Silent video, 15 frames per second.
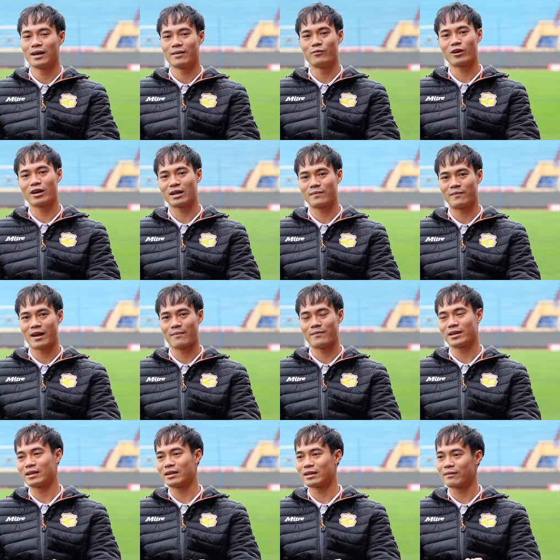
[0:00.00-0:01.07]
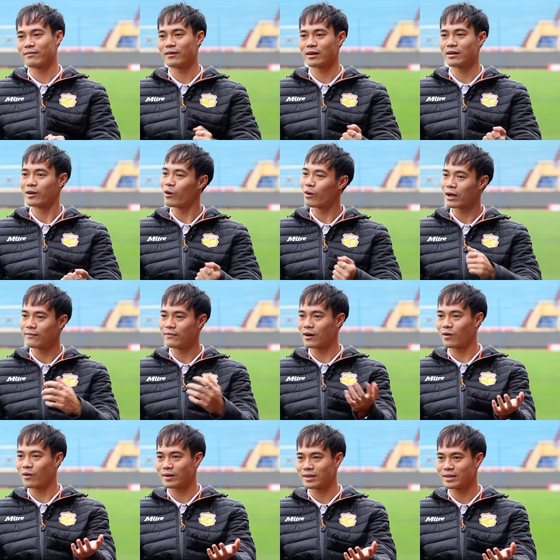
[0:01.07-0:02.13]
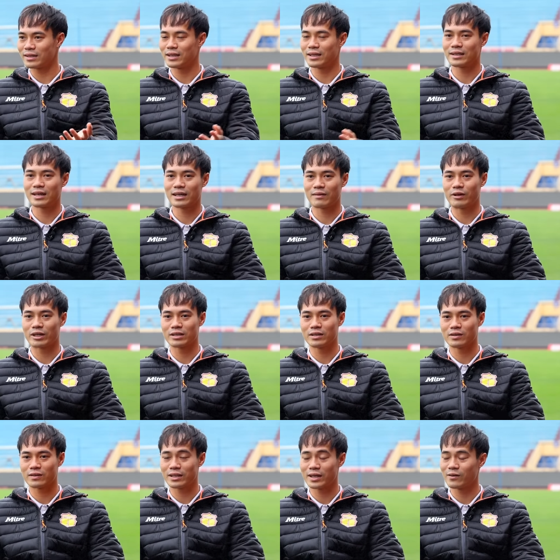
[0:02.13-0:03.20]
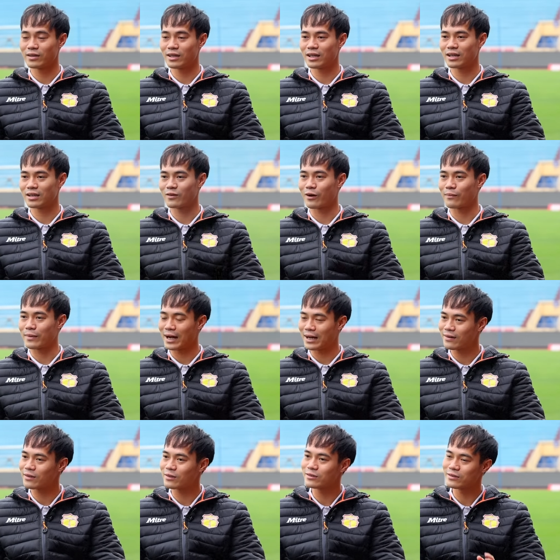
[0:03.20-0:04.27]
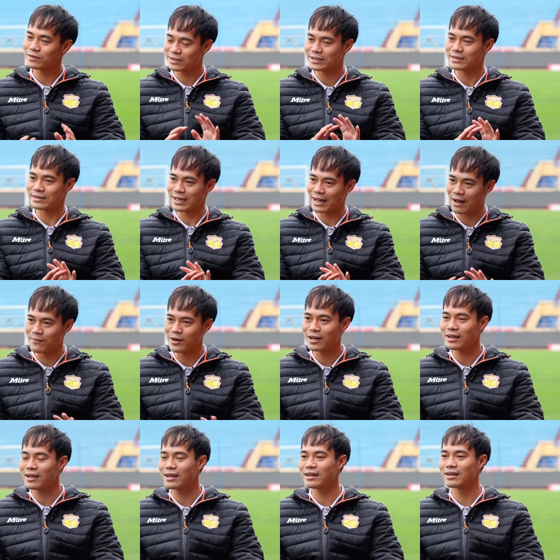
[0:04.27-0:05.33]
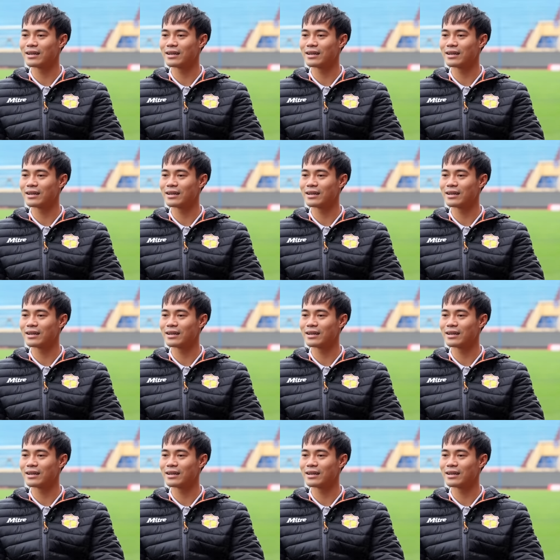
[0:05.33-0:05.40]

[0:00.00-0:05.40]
mới là tập về mình gặp người yêu hay gặp vợ con ấy thì tất cả mọi thứ nó đều rất là thoải mái, nó nó nhẹ bớt đi.